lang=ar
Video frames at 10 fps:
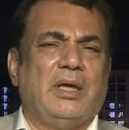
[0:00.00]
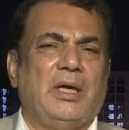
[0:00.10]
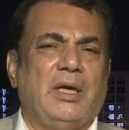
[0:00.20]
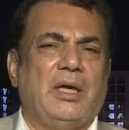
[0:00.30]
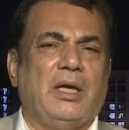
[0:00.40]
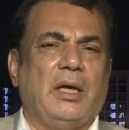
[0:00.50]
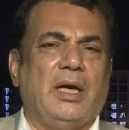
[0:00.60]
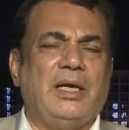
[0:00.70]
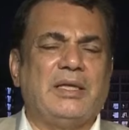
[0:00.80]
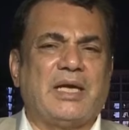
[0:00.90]

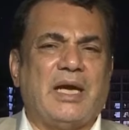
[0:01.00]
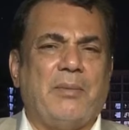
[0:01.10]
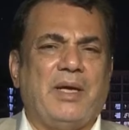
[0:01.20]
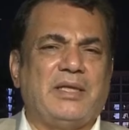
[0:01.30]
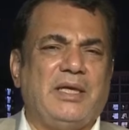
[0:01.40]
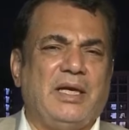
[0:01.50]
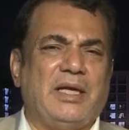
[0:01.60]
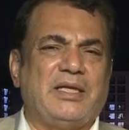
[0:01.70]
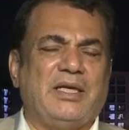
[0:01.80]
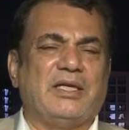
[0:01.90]
آه، الانتخابات هي
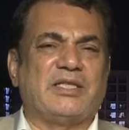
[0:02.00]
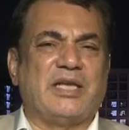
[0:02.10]
التي